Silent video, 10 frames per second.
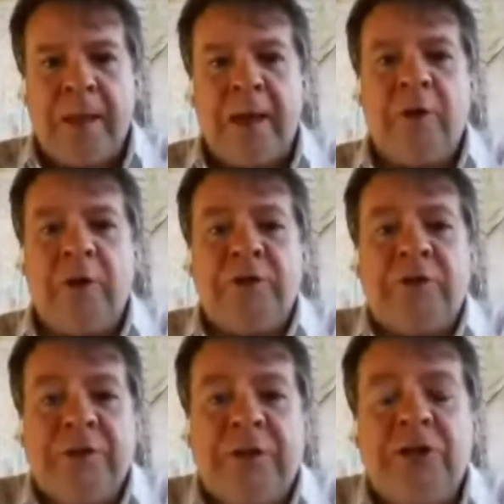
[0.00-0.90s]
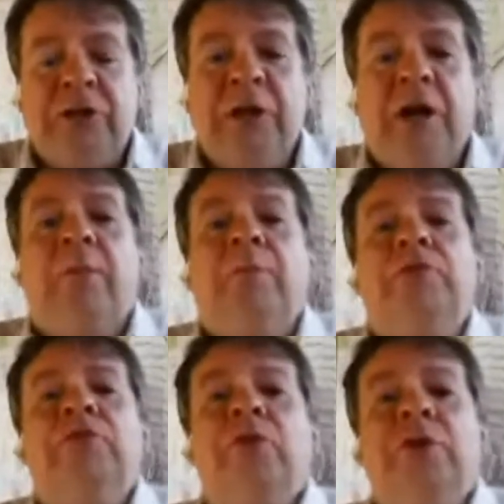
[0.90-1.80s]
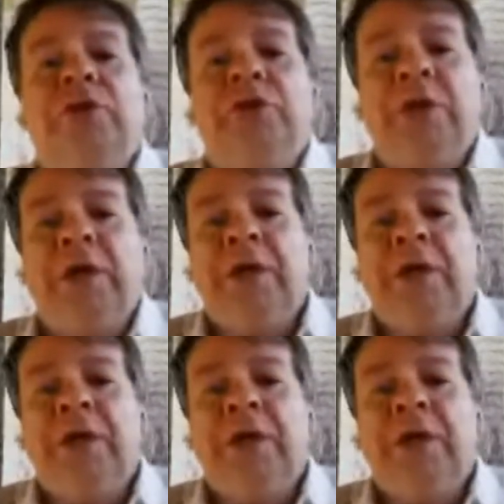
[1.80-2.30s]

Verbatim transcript: Né? Nós destinamos hoje